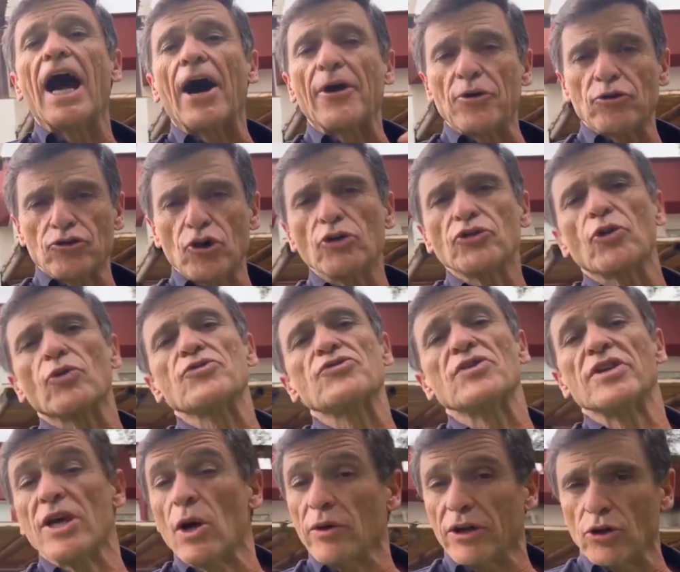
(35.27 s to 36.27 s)
a
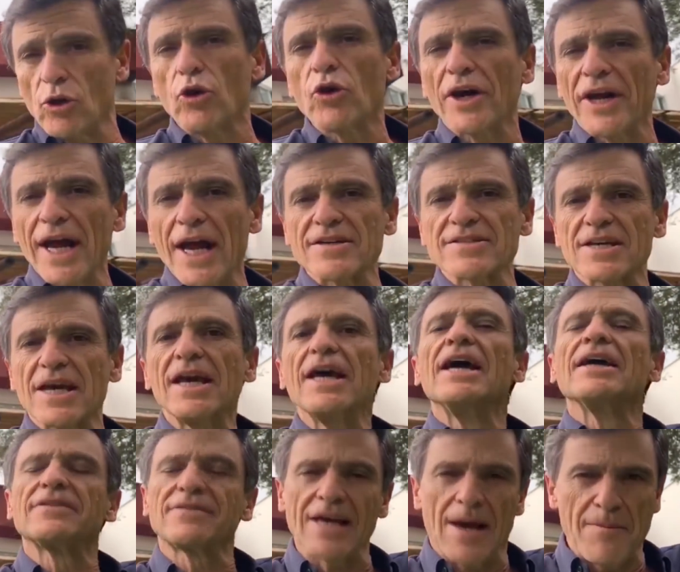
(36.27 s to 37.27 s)
nosotros, y aunque no lo creas,
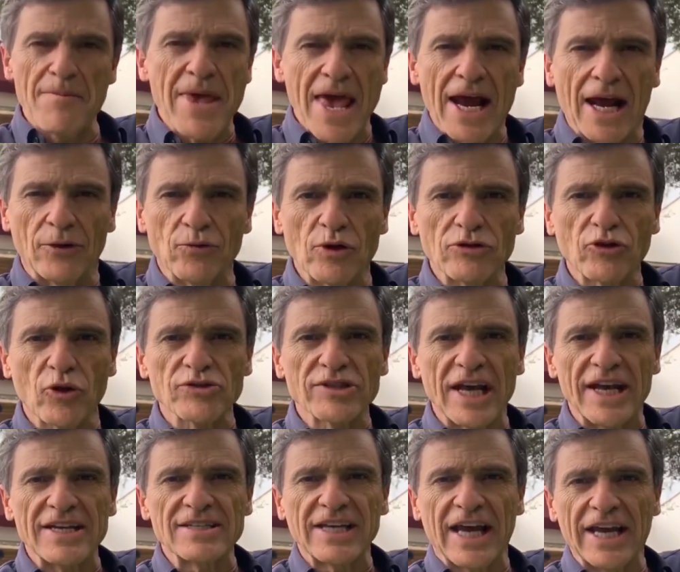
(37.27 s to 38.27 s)
también a nuestros
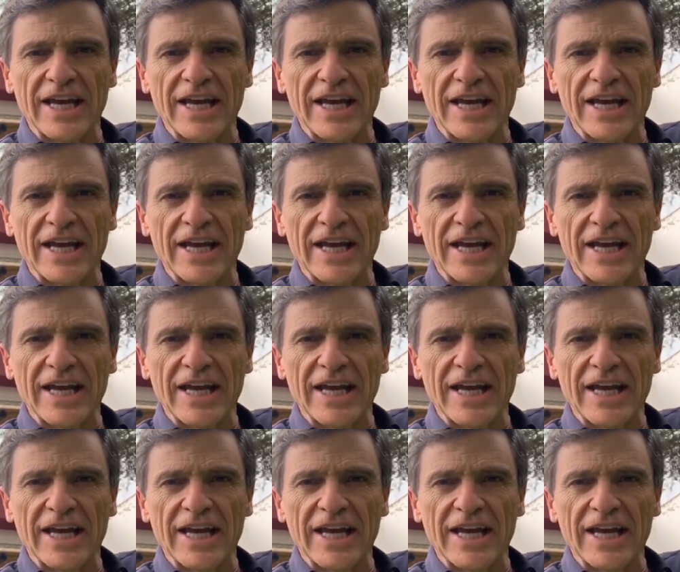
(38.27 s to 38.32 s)
seres